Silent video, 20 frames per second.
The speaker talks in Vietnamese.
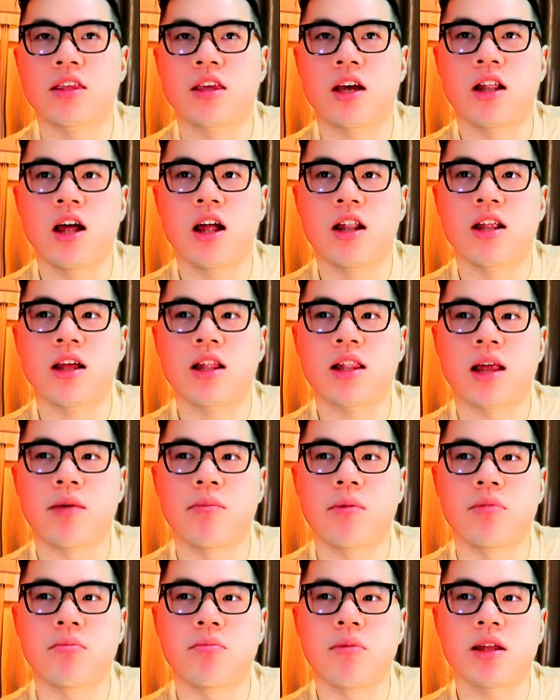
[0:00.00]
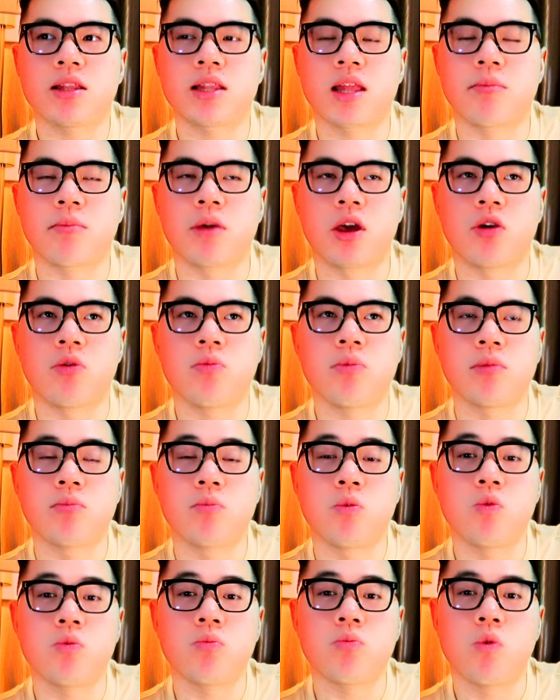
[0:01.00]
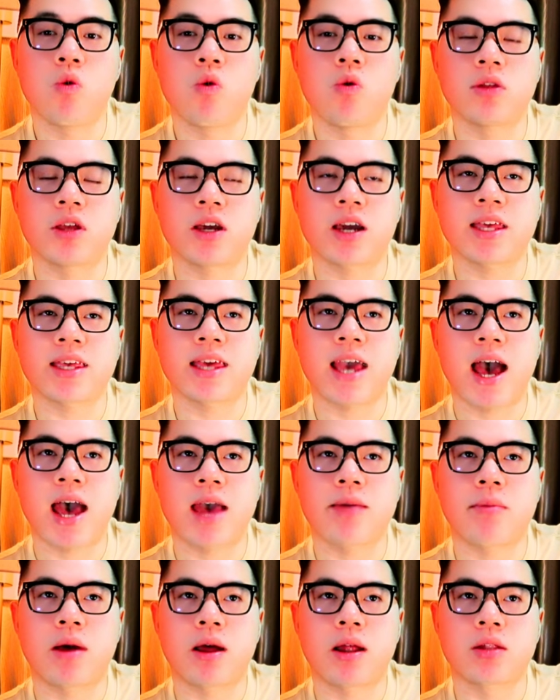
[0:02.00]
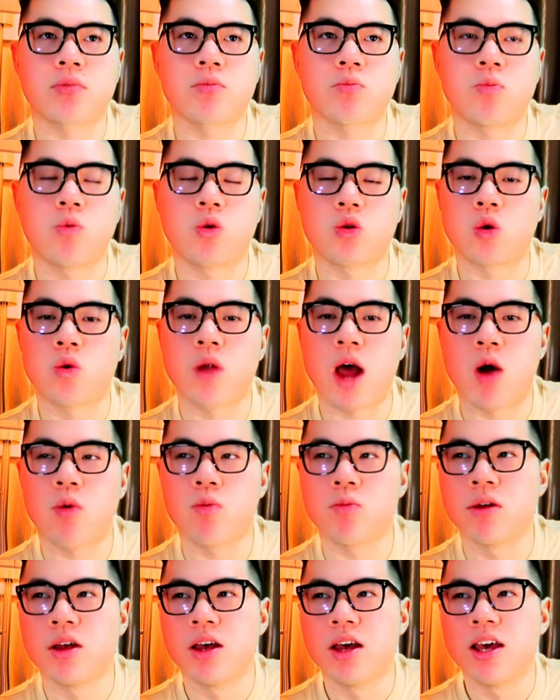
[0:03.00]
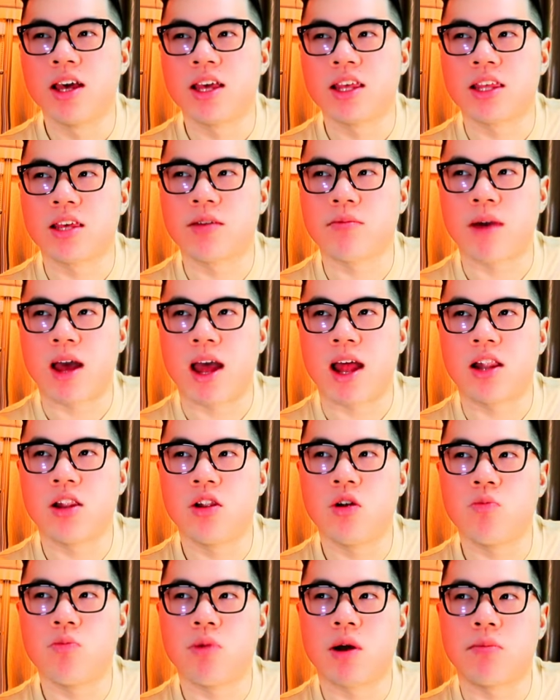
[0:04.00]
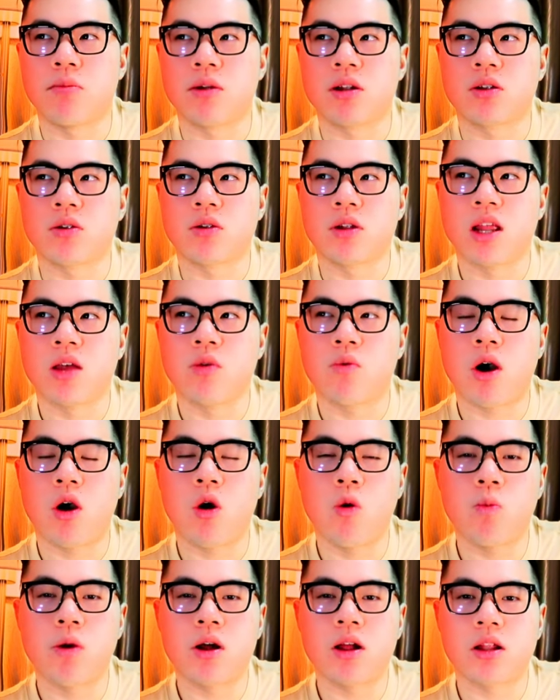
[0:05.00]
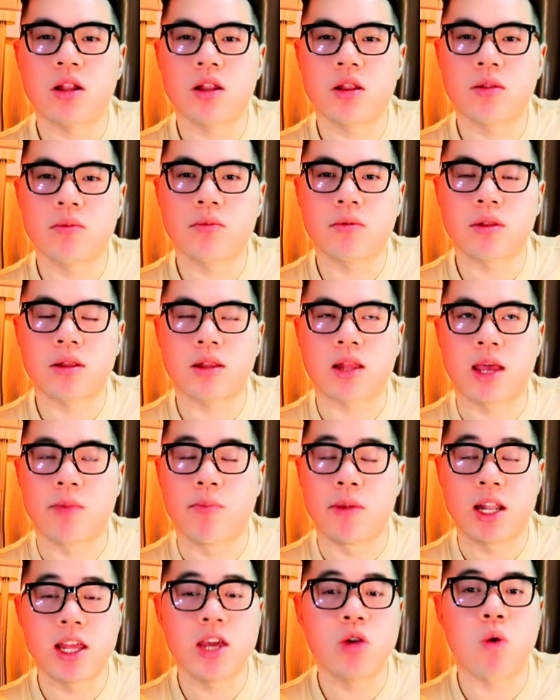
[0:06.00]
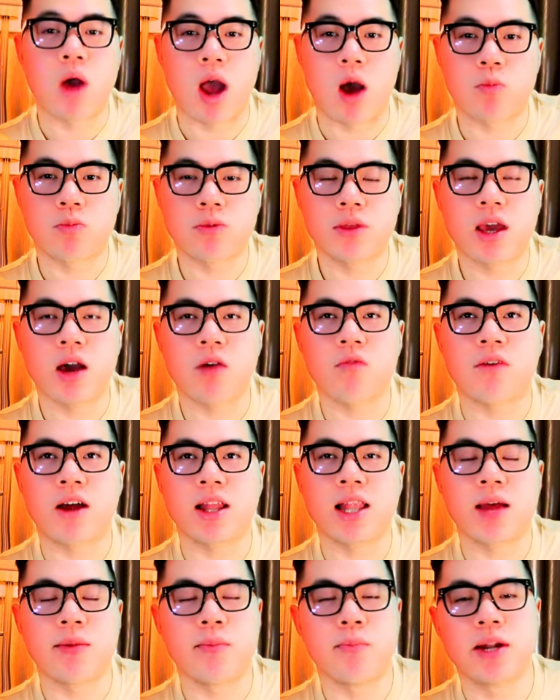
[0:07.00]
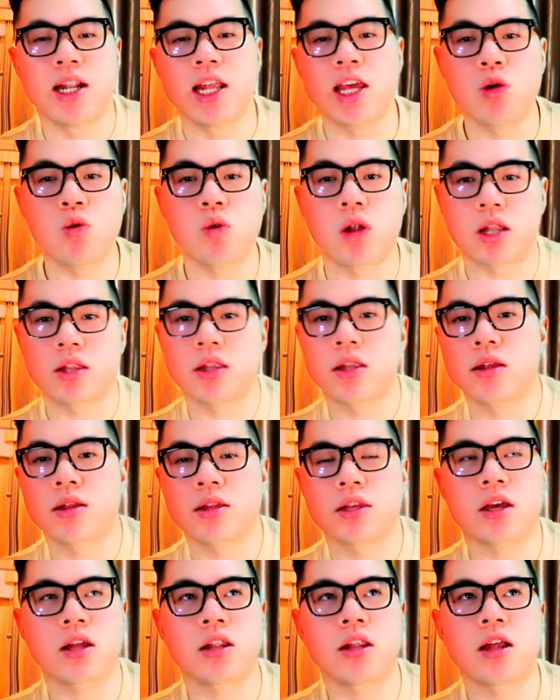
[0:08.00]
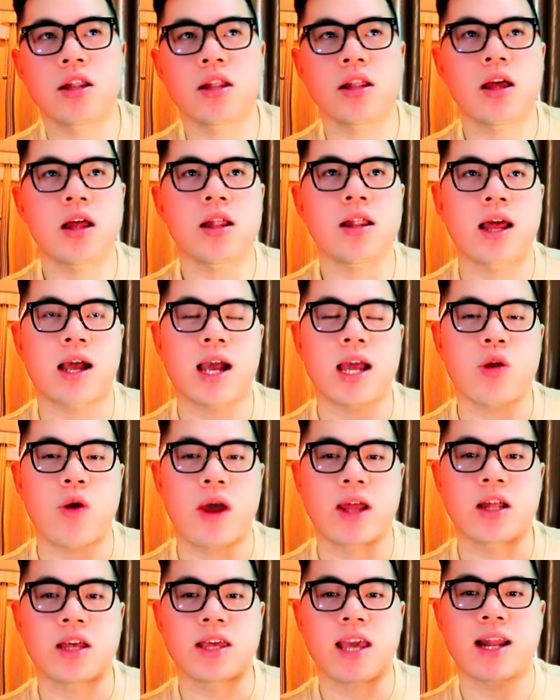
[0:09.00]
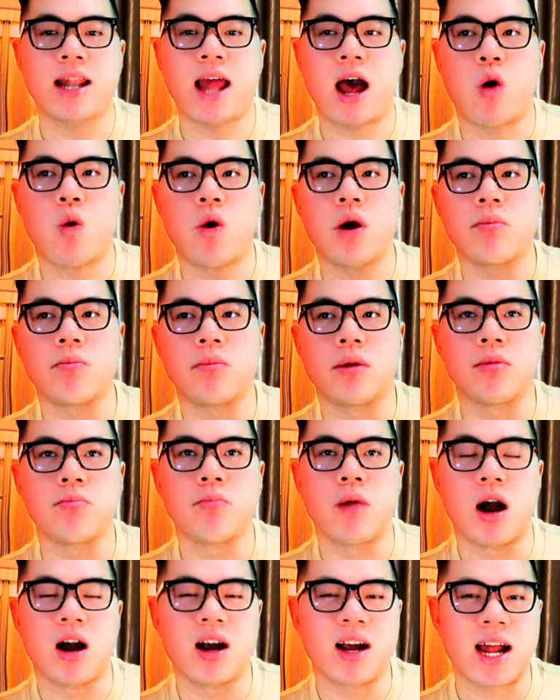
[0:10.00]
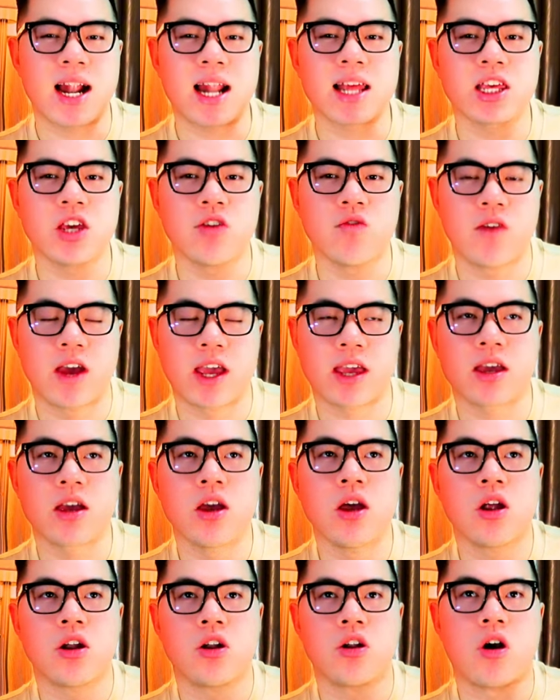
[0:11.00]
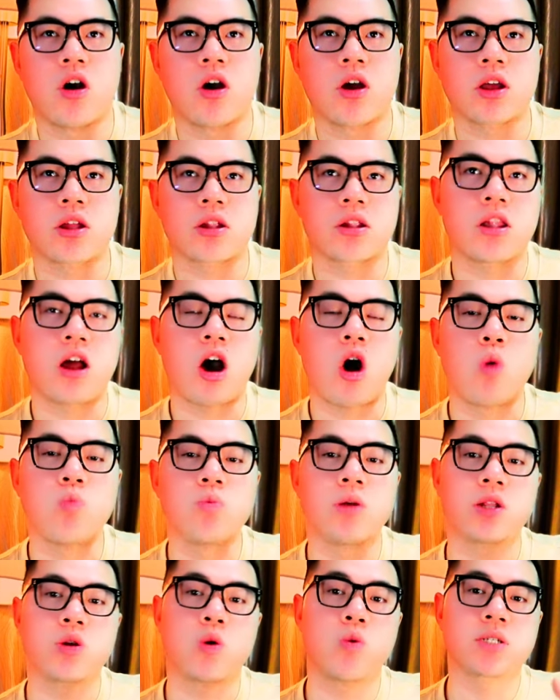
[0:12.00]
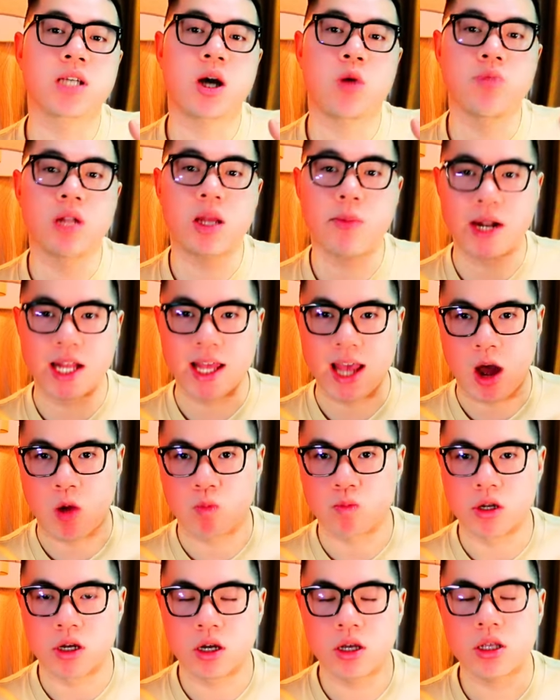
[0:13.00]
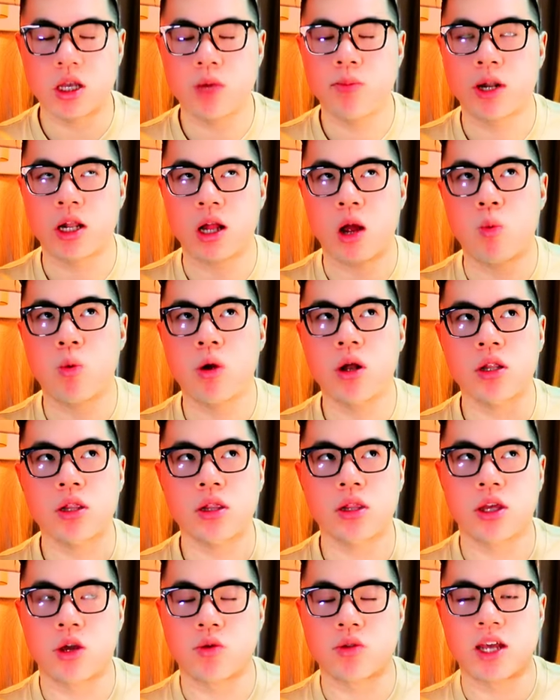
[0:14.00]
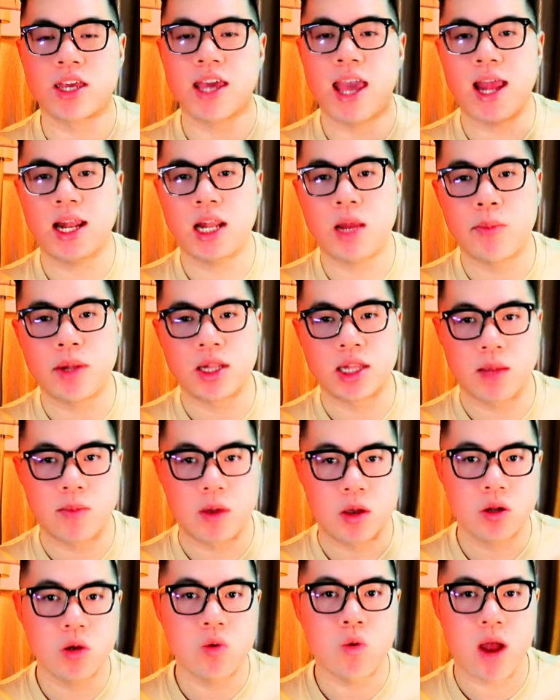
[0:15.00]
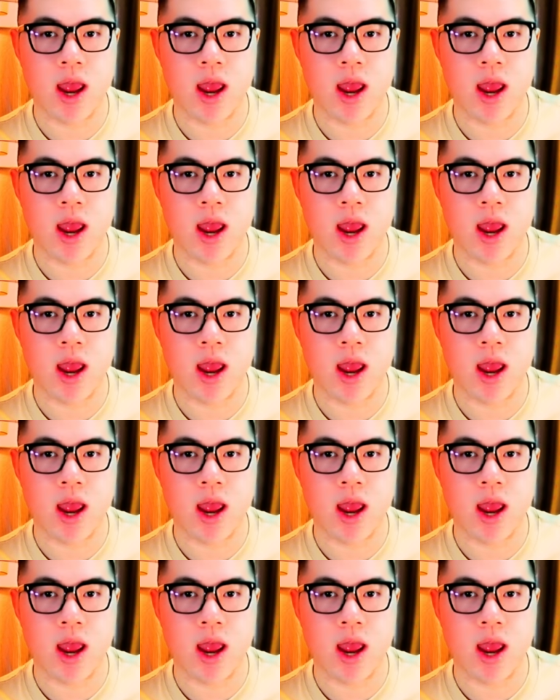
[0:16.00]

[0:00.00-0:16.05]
cho nên á, là mình mới tìm hiểu mình muốn mua những cái chai mà mùa thu đông nhưng mà lúc mà mình đi qua úc á, thì mình đi du học chứ không phải là mình đi du lịch cho nên đó là cái khoảng thời gian đầu á, mình bận khá là nhiều việc rồi lo ổn định cuộc sống để mà đi học nữa chứ mình không có nhiều thời gian để mình tìm hiểu nước